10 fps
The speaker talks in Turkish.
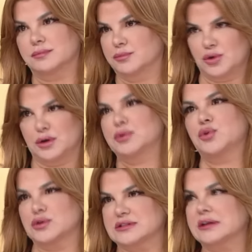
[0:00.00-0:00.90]
tabii,
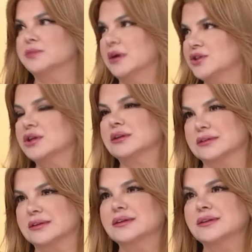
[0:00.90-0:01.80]
herkes gözlerim gibi, tabii.
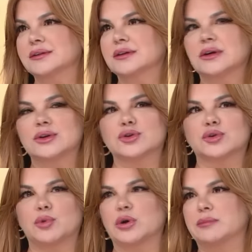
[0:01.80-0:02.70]
açıldı. Aynen.
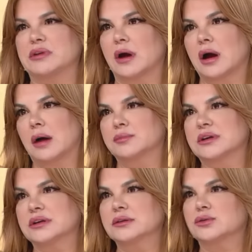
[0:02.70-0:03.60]
Çünkü böyle bir
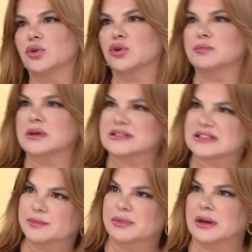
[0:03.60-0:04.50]
rakamların
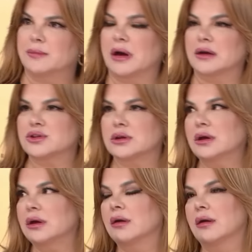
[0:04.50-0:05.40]
dönmesi bile
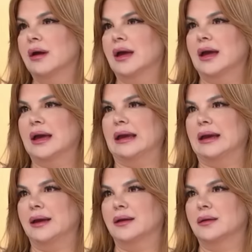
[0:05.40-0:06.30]
bence
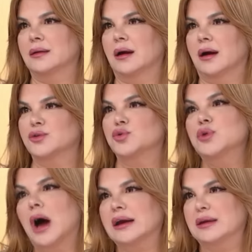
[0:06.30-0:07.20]
e,
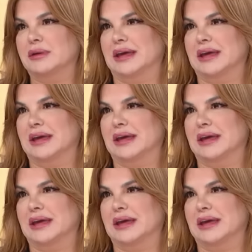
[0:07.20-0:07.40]
günah gibi